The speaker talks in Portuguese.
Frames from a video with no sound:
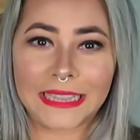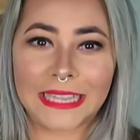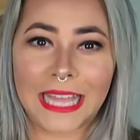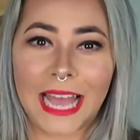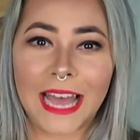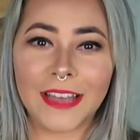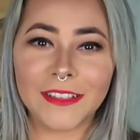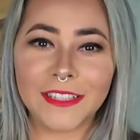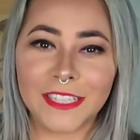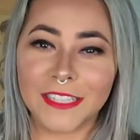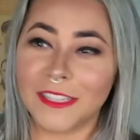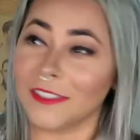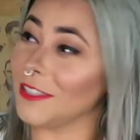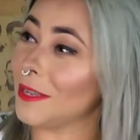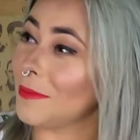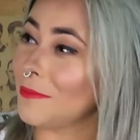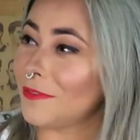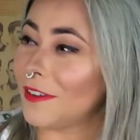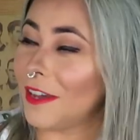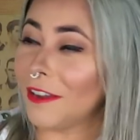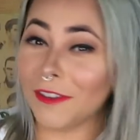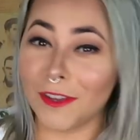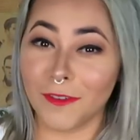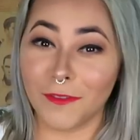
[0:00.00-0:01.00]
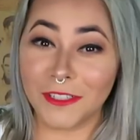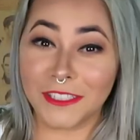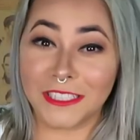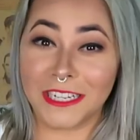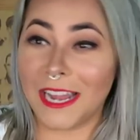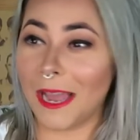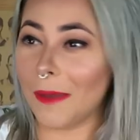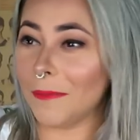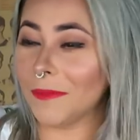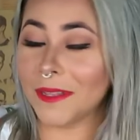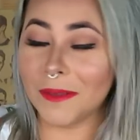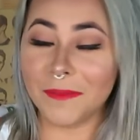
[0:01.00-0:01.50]
tá? Eu sempre falo que eu vou ser
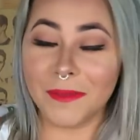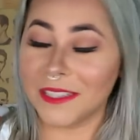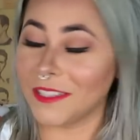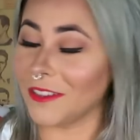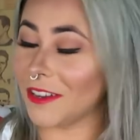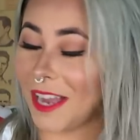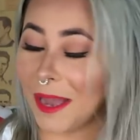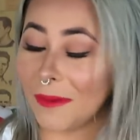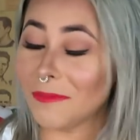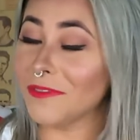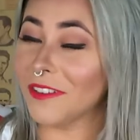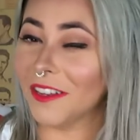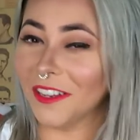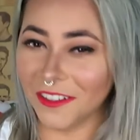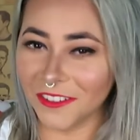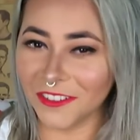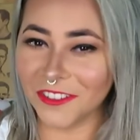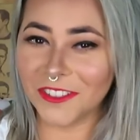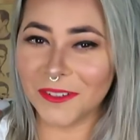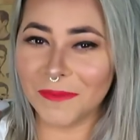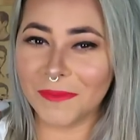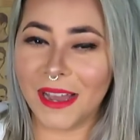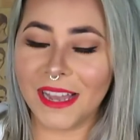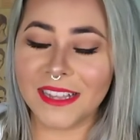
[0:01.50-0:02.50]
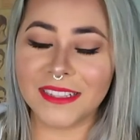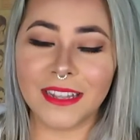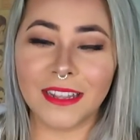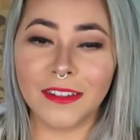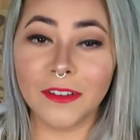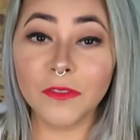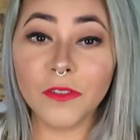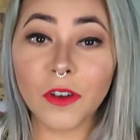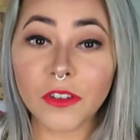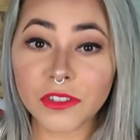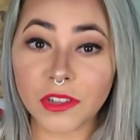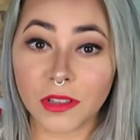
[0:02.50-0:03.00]
rápida, mas eu acabo falando demais, né?
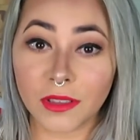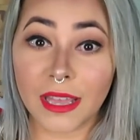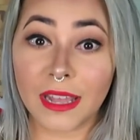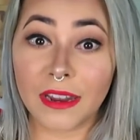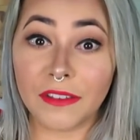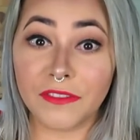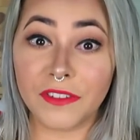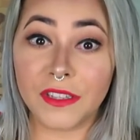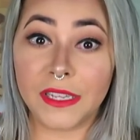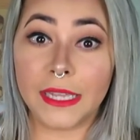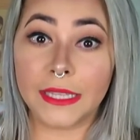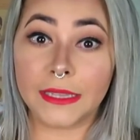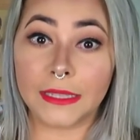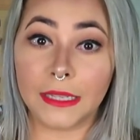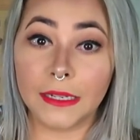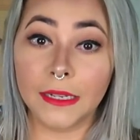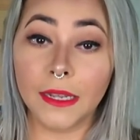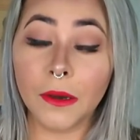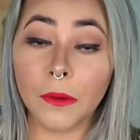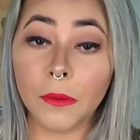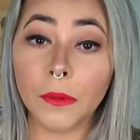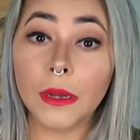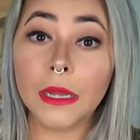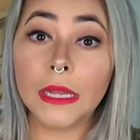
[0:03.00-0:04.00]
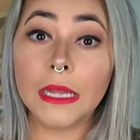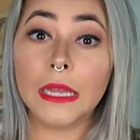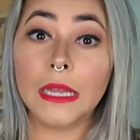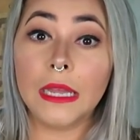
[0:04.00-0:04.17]
Não vou soltar a vinheta, não.